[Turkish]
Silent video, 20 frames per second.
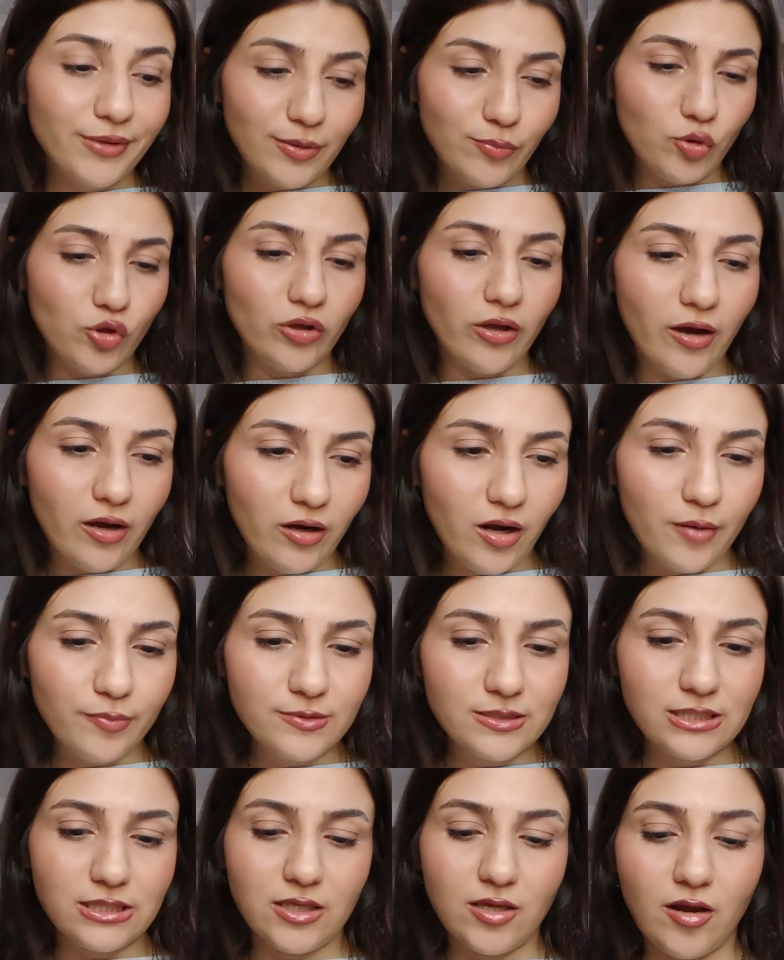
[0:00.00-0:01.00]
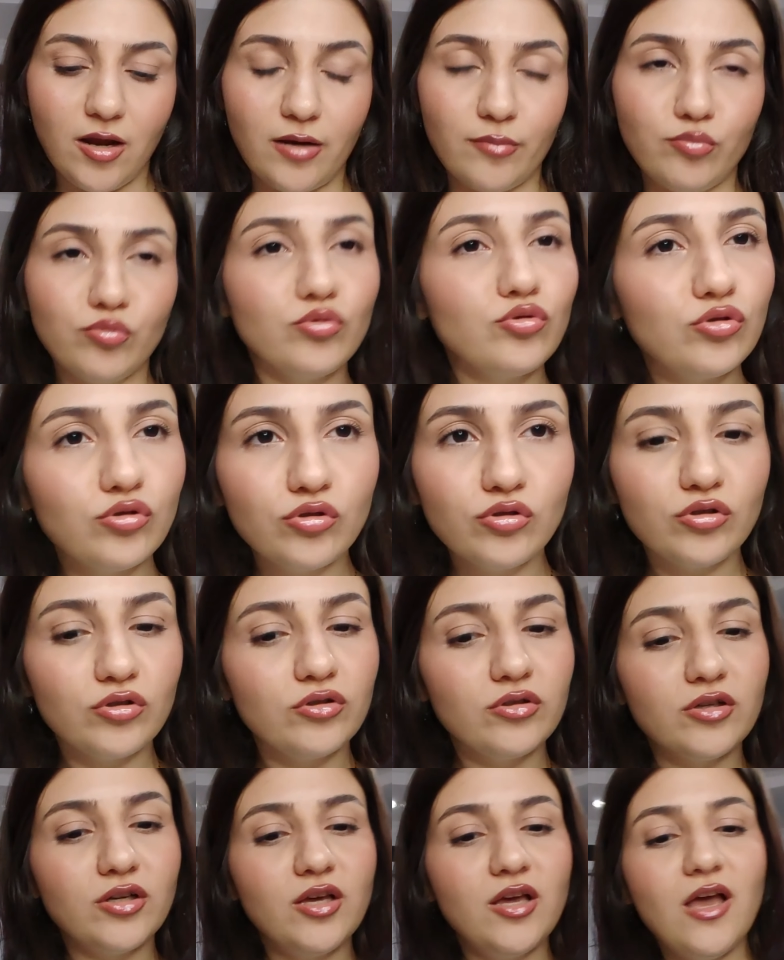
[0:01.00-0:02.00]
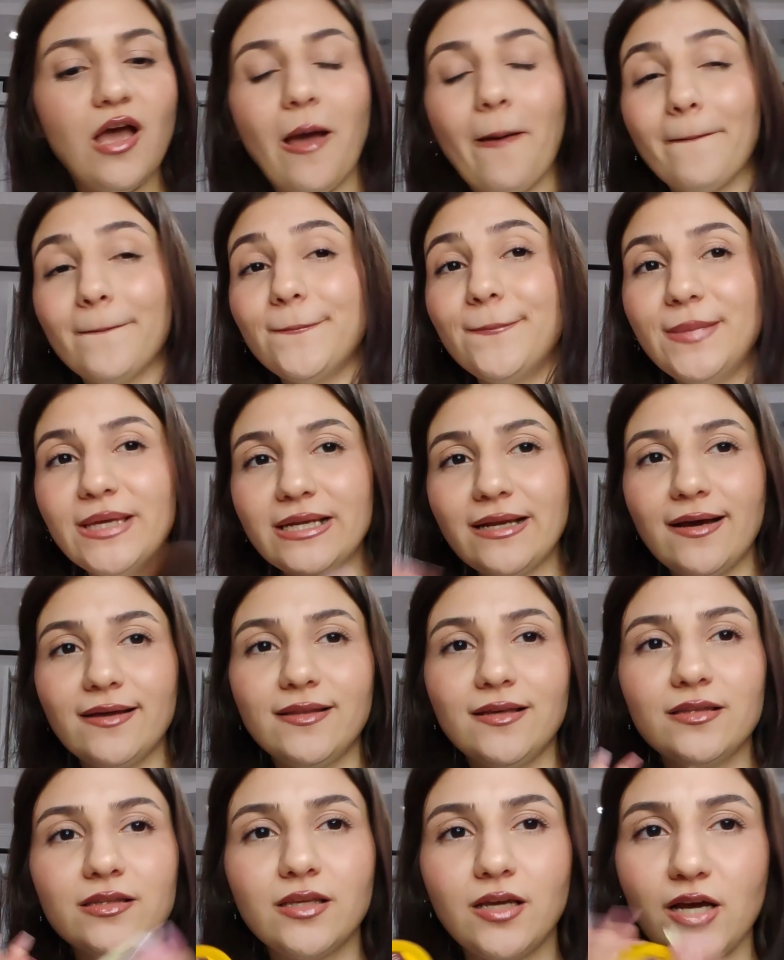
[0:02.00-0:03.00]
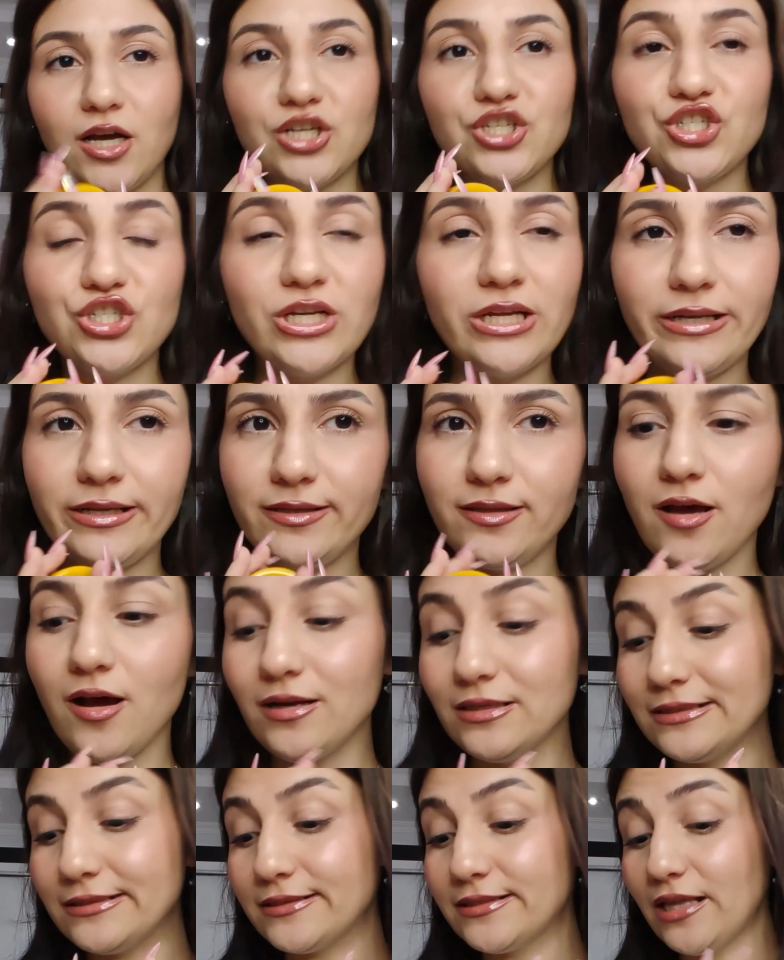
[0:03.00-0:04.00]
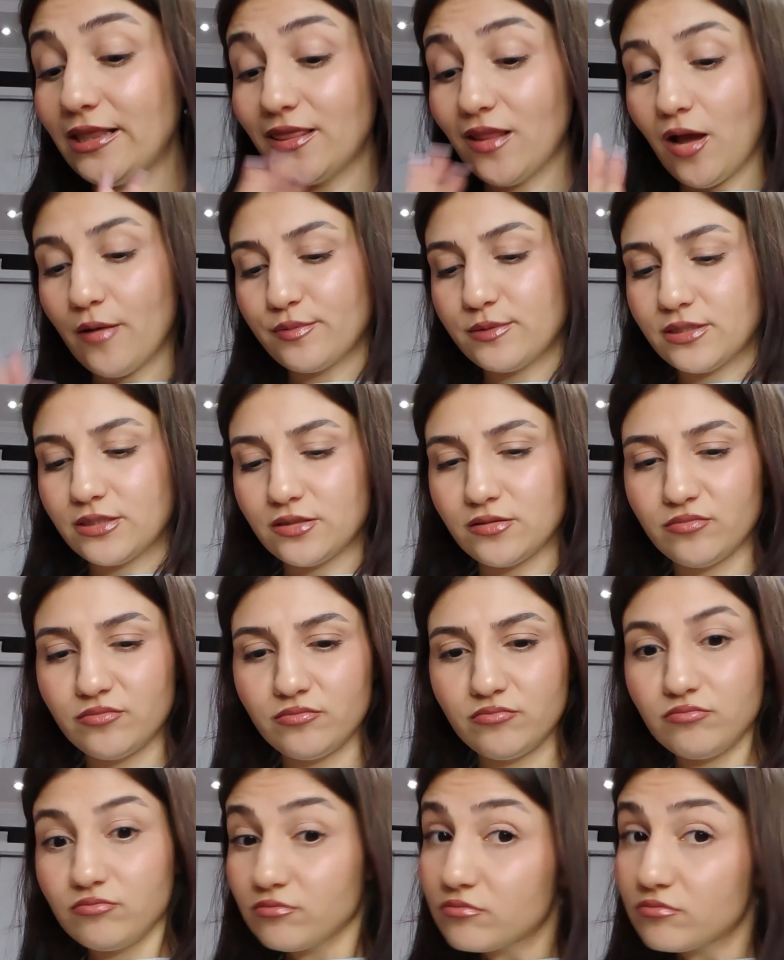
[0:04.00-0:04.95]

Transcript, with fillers: Bitmiyor. Daha ne yapsın yani? Bu bir adet kaş jeli daha size ne yapsın?